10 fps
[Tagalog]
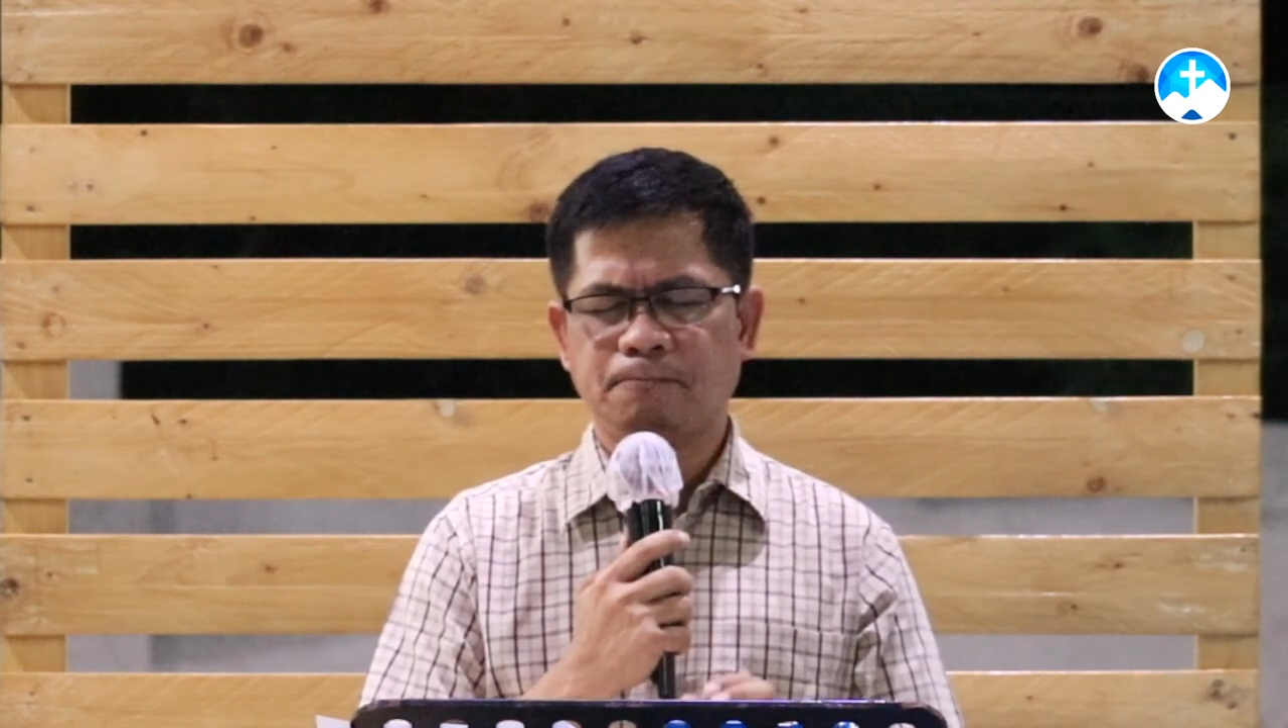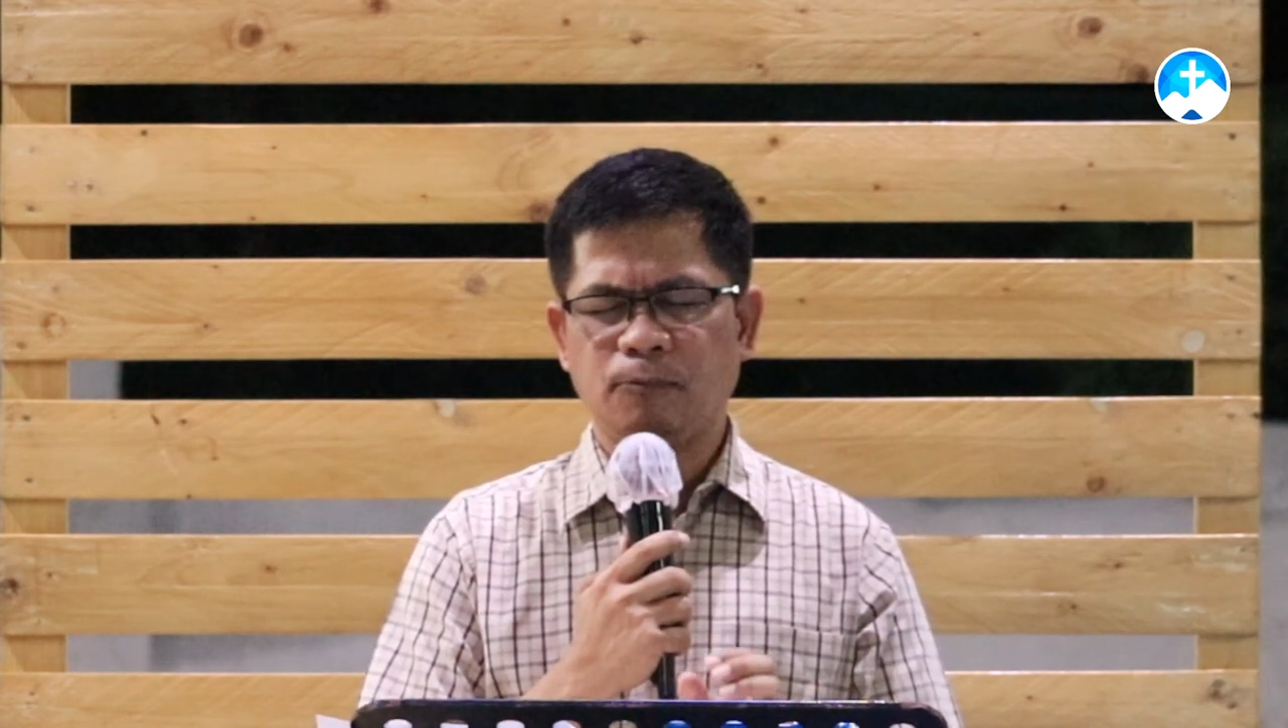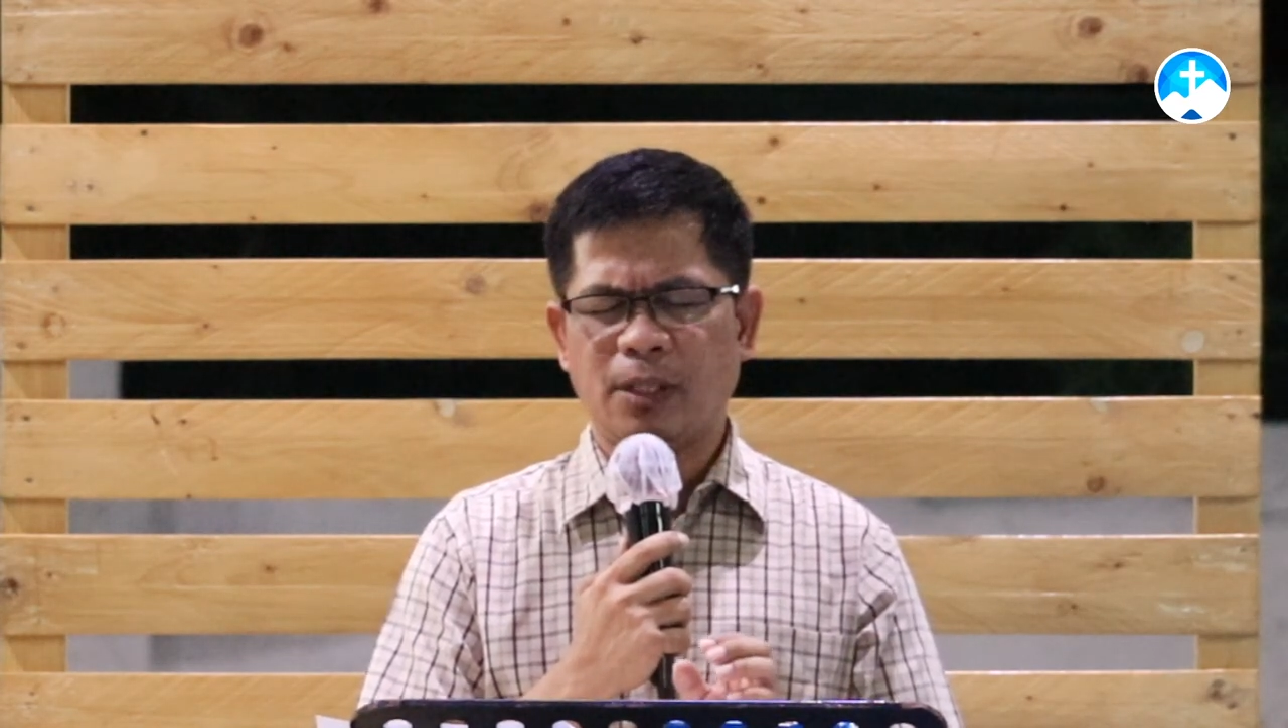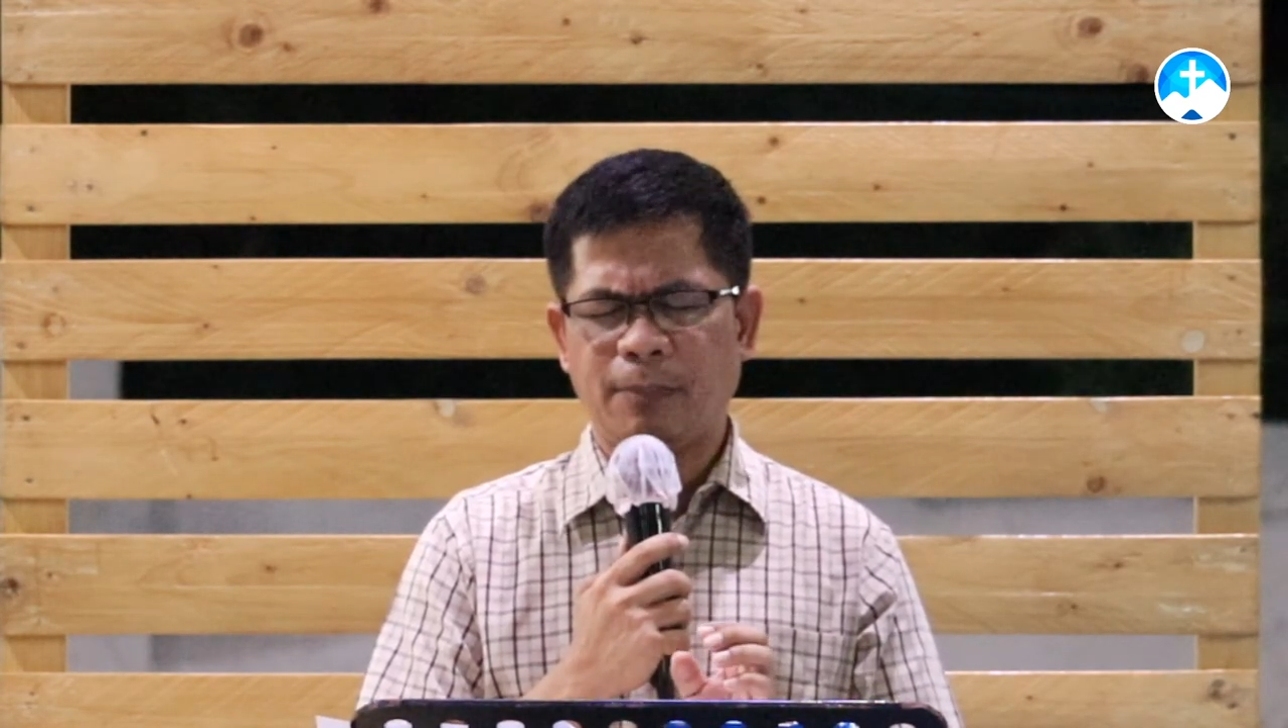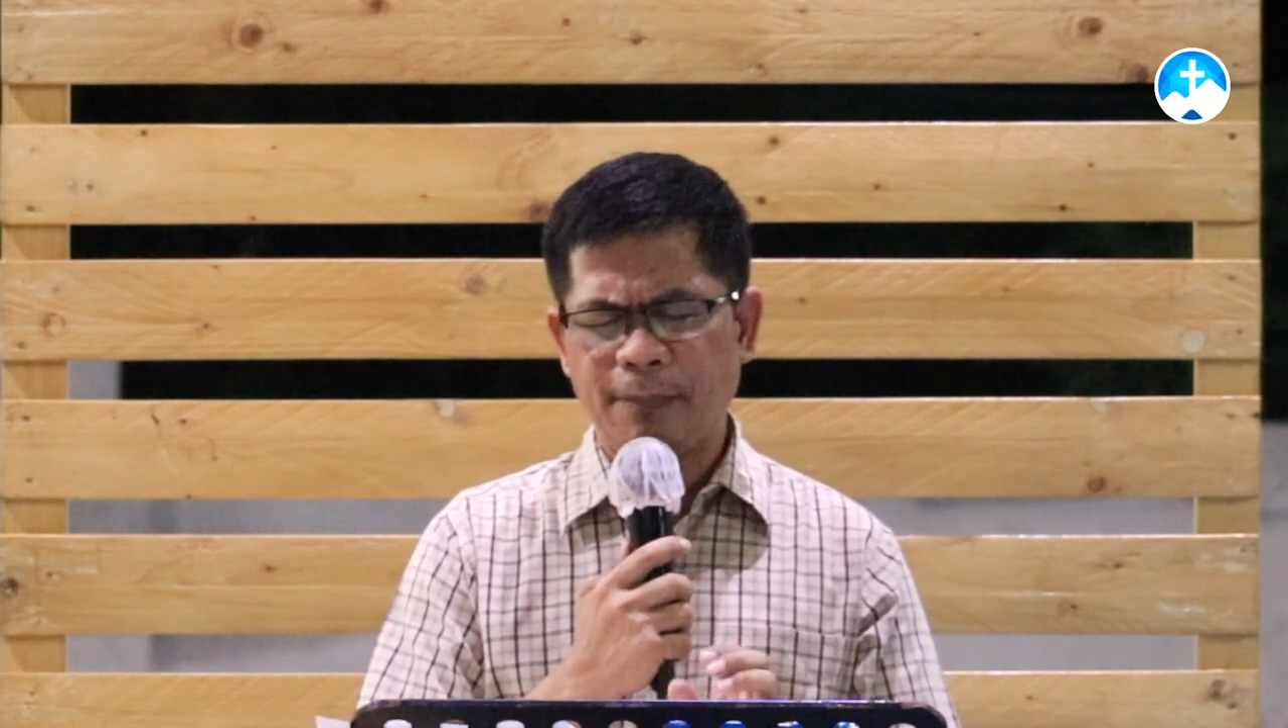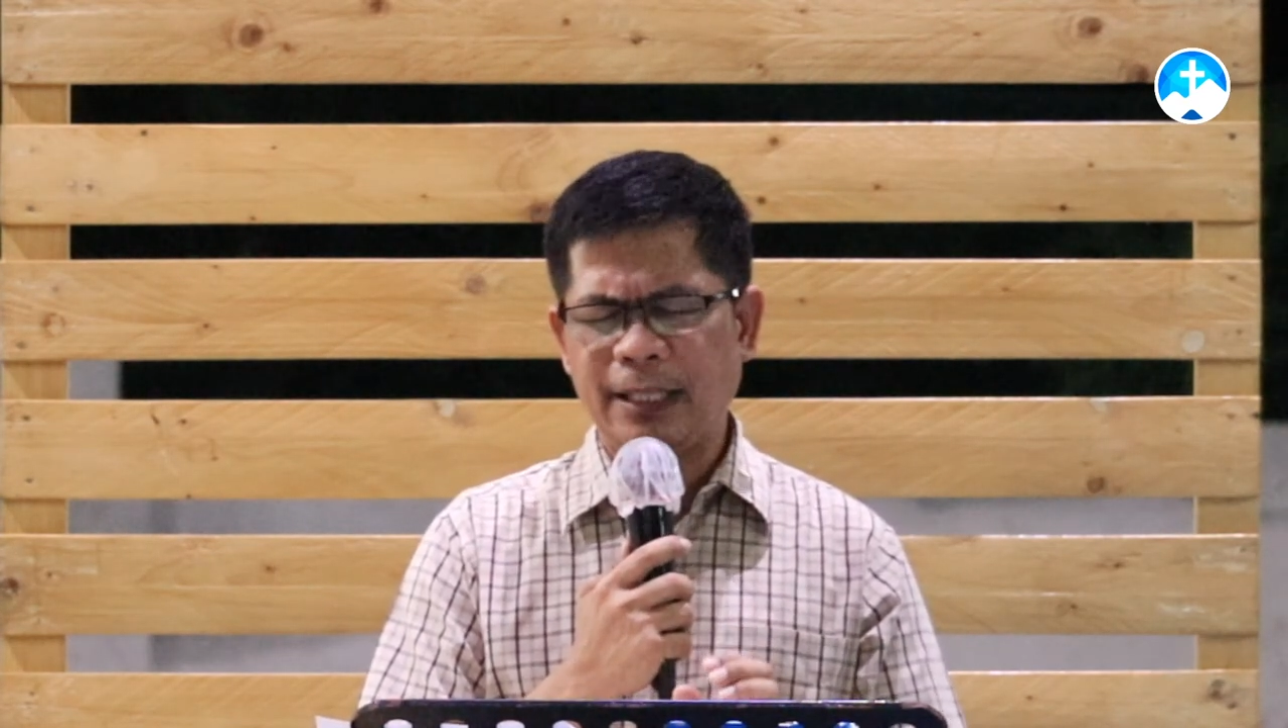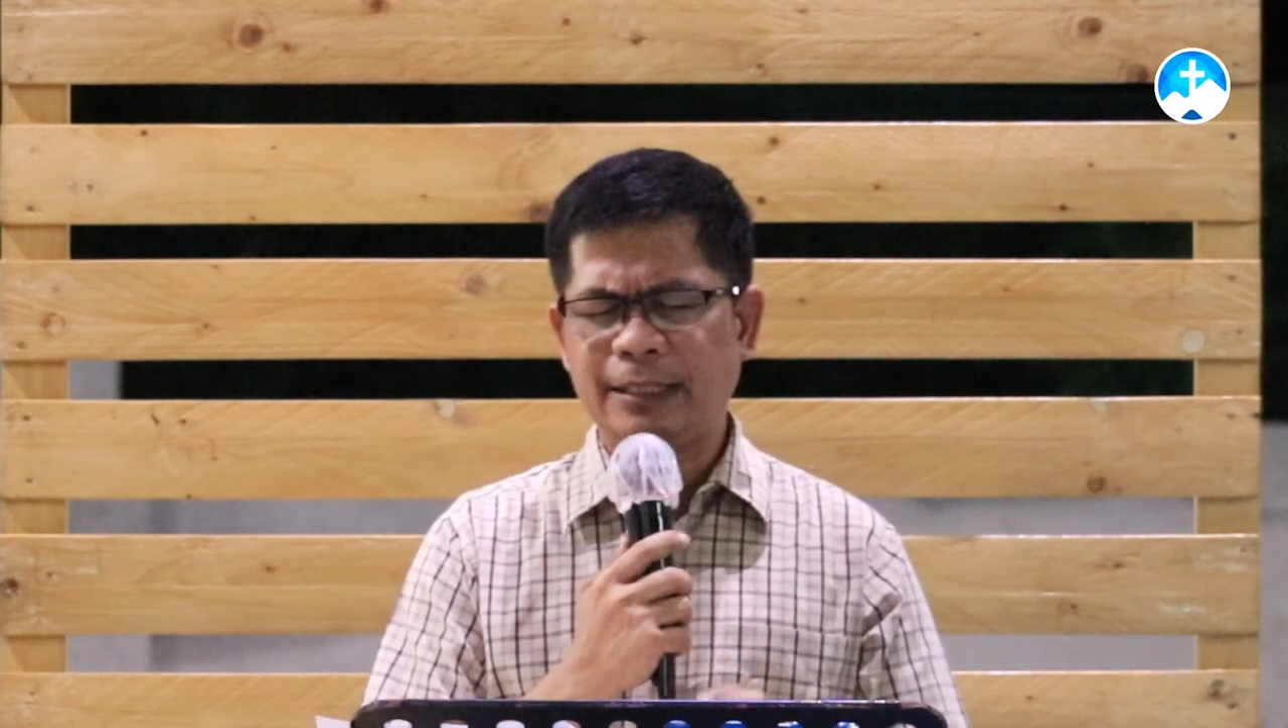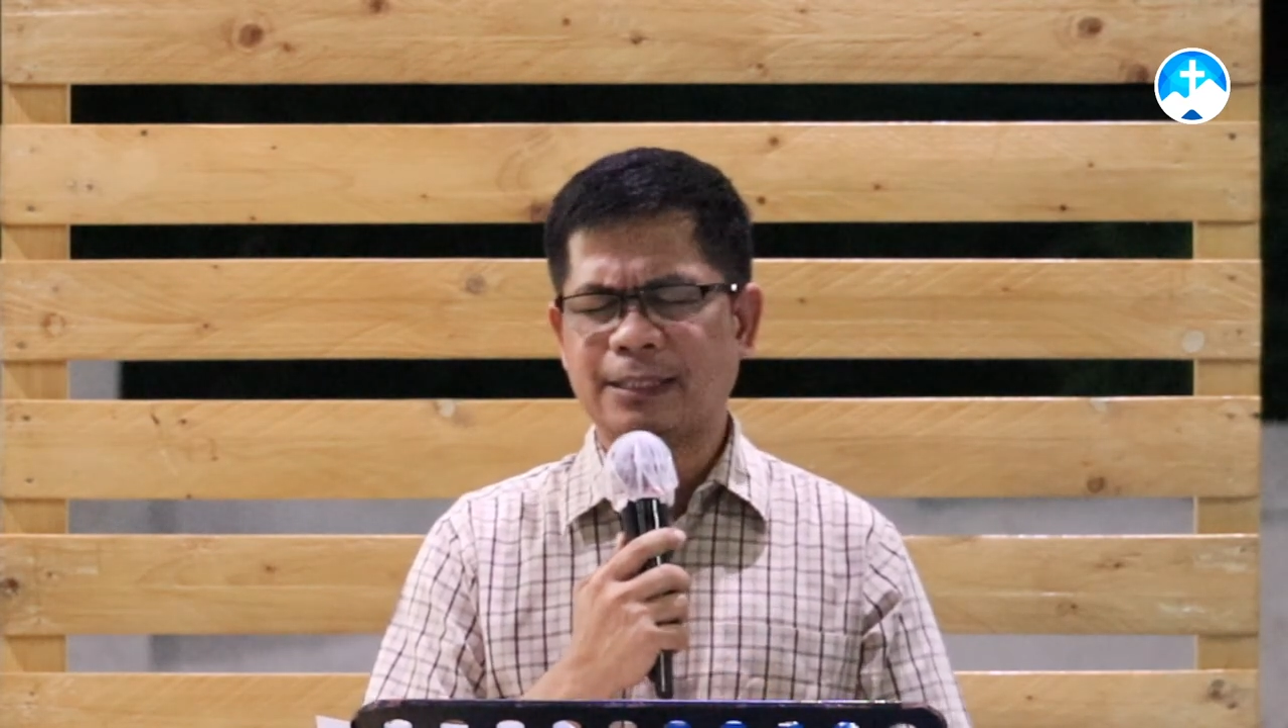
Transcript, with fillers: nababalisa,